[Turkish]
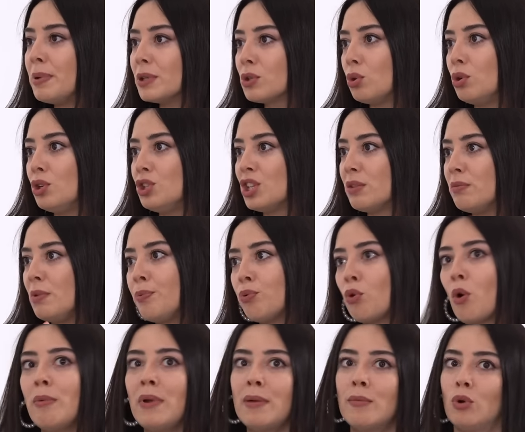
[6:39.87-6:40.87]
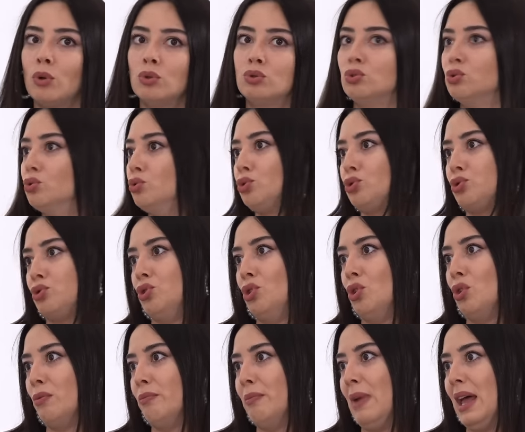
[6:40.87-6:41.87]
patolojik bir problem olduğunu
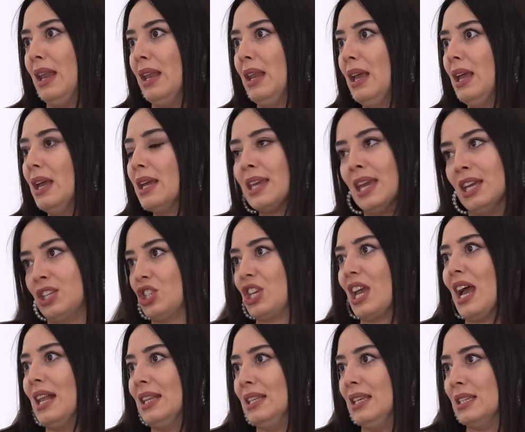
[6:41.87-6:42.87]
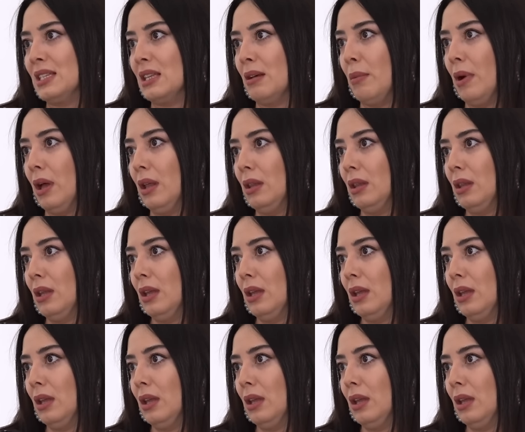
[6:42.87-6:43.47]
düşünüyorum ben geç geldiği zaman.